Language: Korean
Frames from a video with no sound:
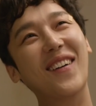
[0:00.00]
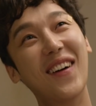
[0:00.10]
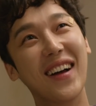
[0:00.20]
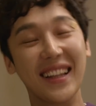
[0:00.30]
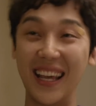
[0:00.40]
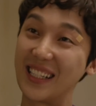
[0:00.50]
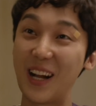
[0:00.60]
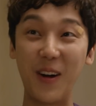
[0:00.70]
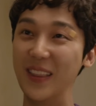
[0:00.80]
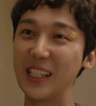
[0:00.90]
어? 내가
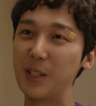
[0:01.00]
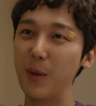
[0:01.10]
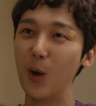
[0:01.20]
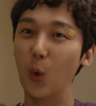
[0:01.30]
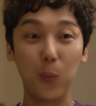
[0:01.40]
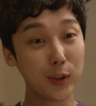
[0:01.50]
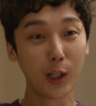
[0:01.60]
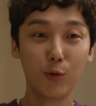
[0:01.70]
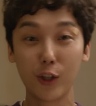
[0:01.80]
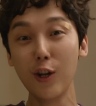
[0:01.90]
사고 안 냈으면 오프스텔
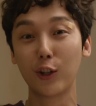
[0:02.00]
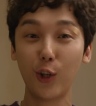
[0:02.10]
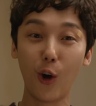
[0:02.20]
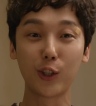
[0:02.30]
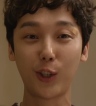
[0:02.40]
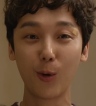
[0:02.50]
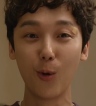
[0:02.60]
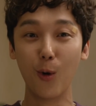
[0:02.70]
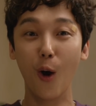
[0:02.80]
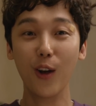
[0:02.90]
우리 그냥 들어갔을
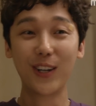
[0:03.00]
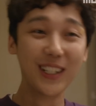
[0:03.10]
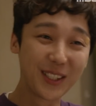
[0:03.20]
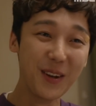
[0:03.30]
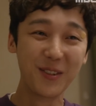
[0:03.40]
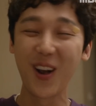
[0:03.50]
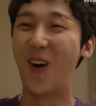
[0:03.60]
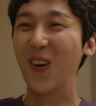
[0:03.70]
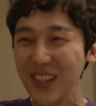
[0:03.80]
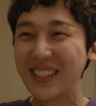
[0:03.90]
테고 그랬으면 우리가
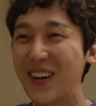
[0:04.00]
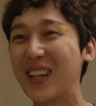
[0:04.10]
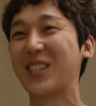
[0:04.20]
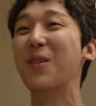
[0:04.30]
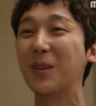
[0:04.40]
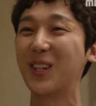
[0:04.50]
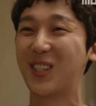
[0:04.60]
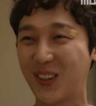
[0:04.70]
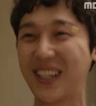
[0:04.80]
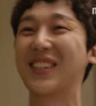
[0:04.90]
어느 세월에 선북동
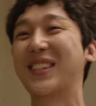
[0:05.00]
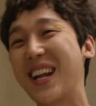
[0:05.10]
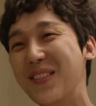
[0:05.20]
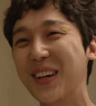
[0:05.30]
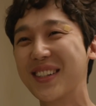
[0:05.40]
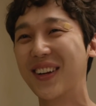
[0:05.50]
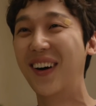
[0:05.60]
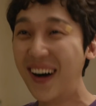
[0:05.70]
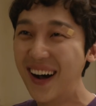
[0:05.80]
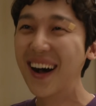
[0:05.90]
저택에서 살아보겠어?
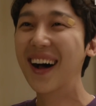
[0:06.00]
어?